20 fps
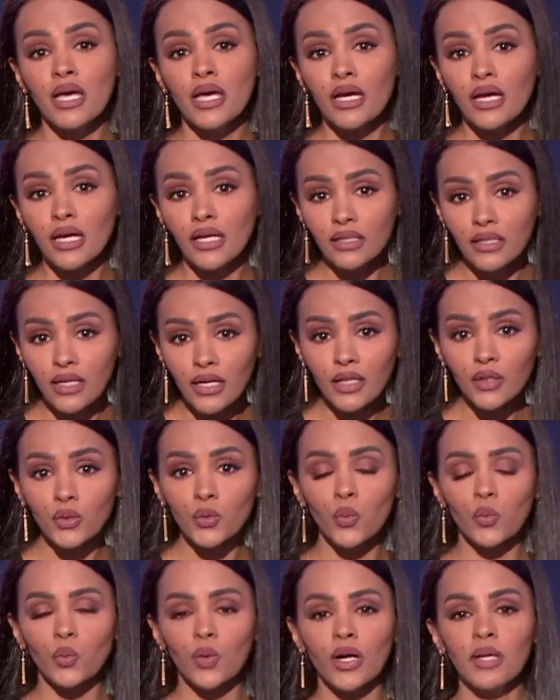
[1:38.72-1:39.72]
إعلان
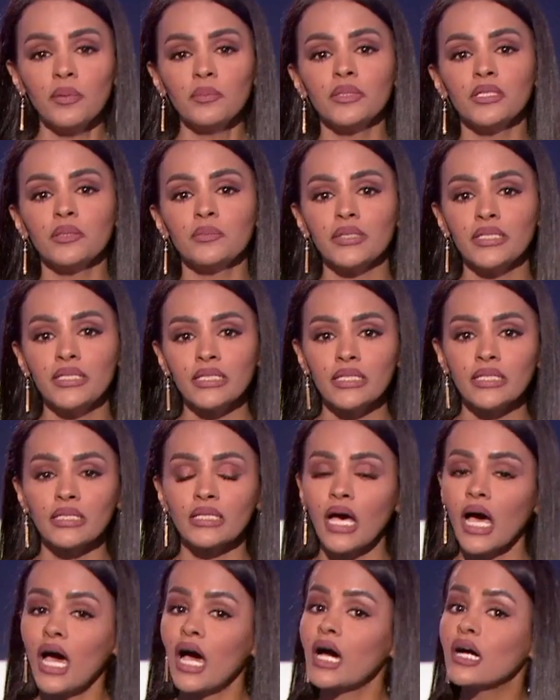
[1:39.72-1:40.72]
نواب ليبيين
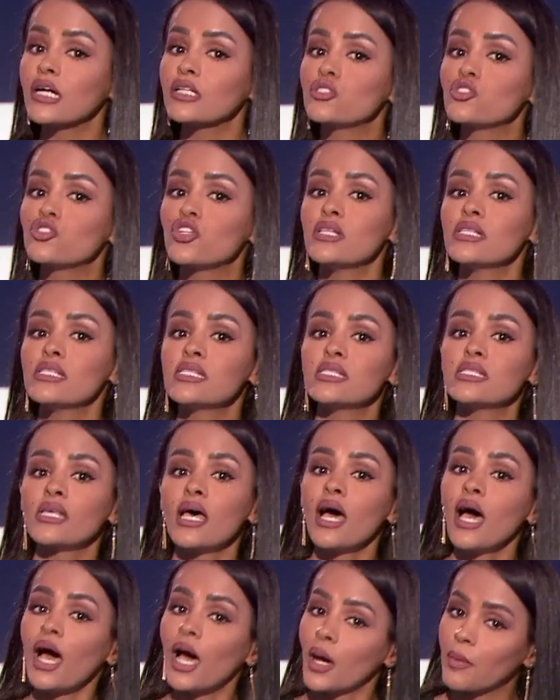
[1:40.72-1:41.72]
عقد جلسة
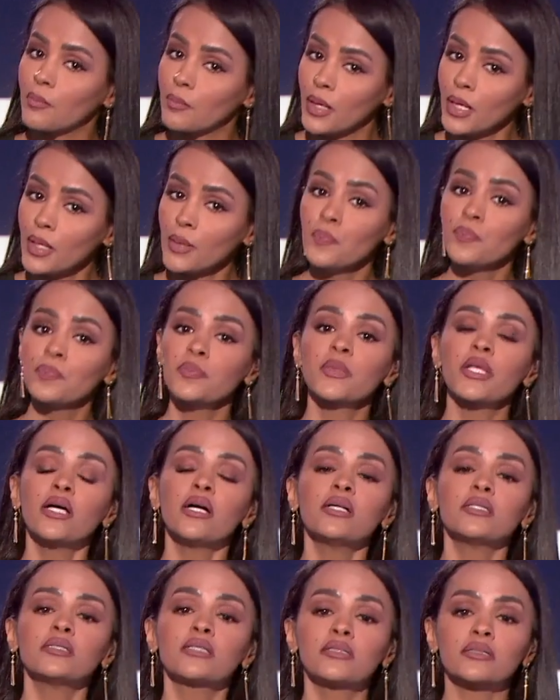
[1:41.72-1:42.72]
عامة
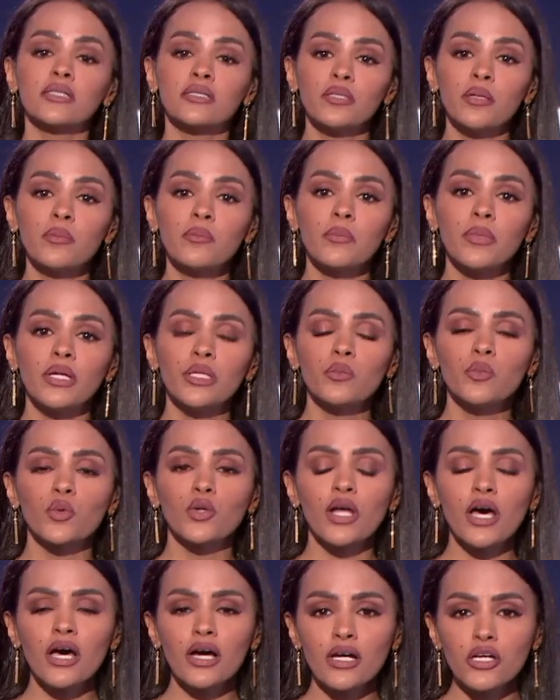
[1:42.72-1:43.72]
تتضمن
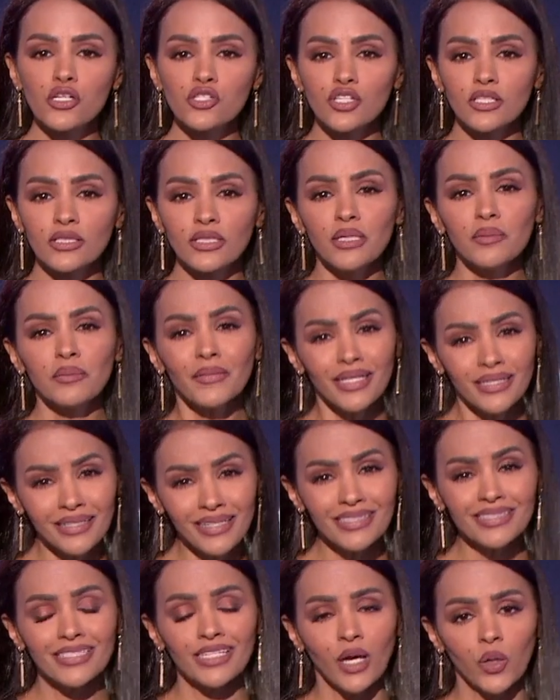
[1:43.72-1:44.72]
مناقشة
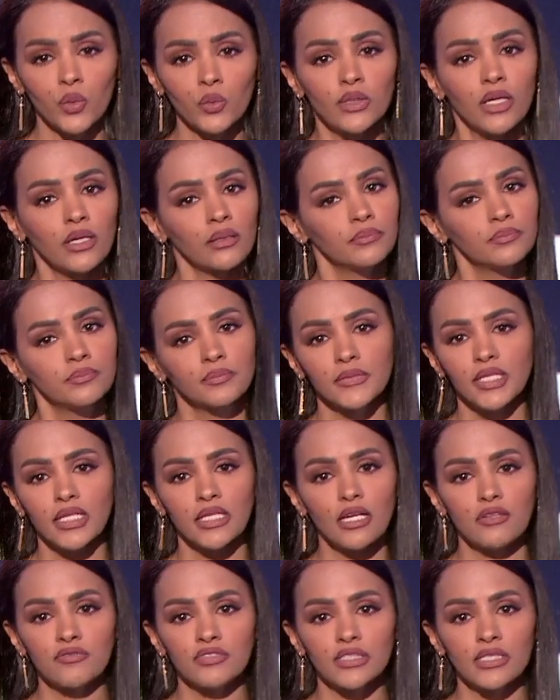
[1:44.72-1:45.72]
إمكانية العودة
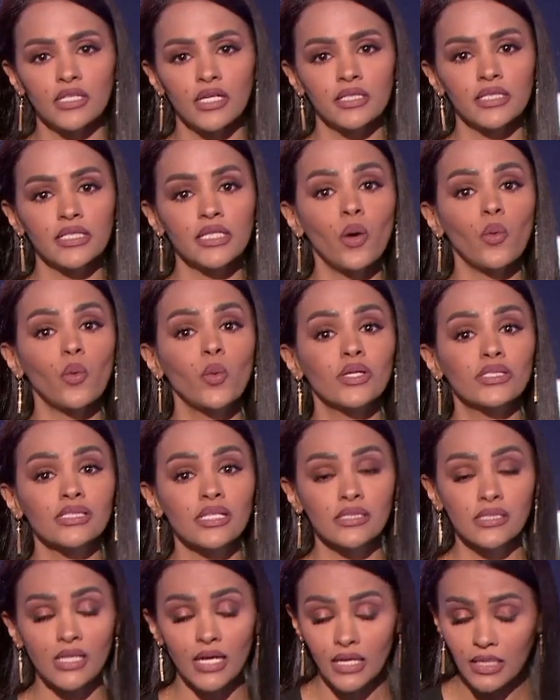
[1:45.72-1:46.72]
إلى الفيدرالية
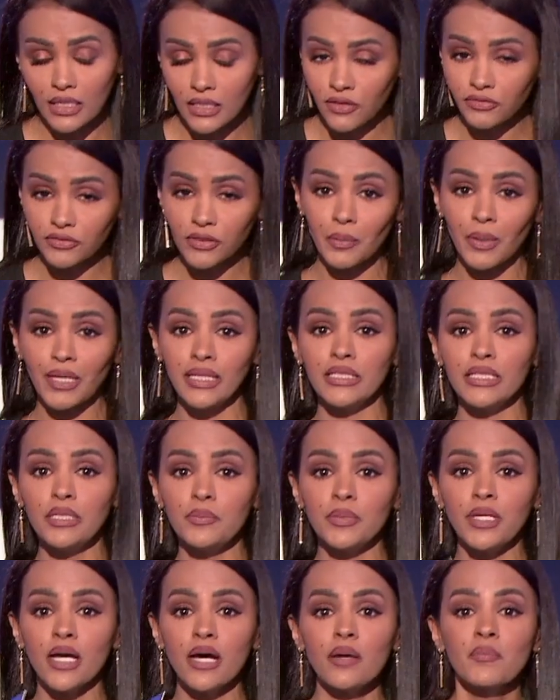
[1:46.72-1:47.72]
وتتألف طبعا
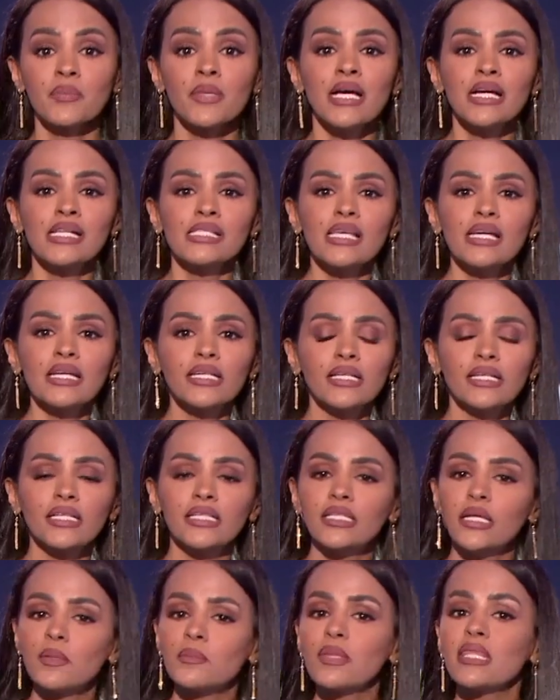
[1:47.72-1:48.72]
ليبيا
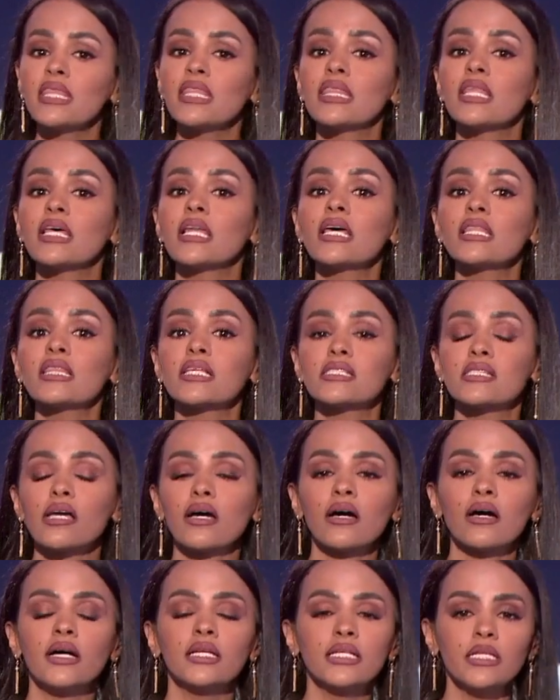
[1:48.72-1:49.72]
تاريخيا من ثلاثة
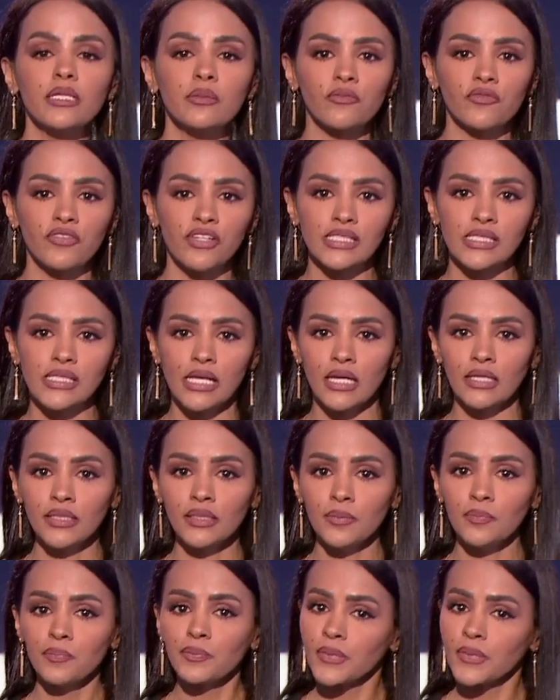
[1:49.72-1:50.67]
أقاليم فزان